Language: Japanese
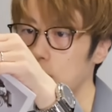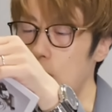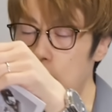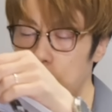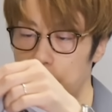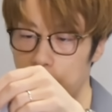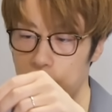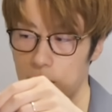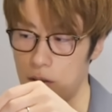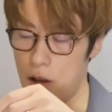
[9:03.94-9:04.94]
な、
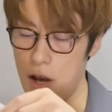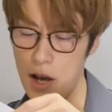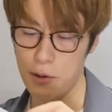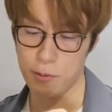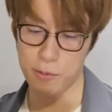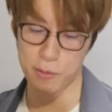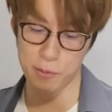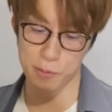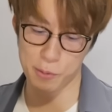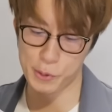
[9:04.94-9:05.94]
え、
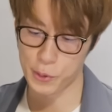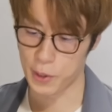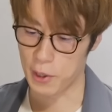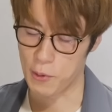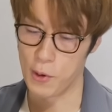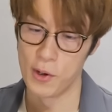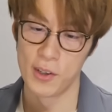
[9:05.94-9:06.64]
嘘だろ。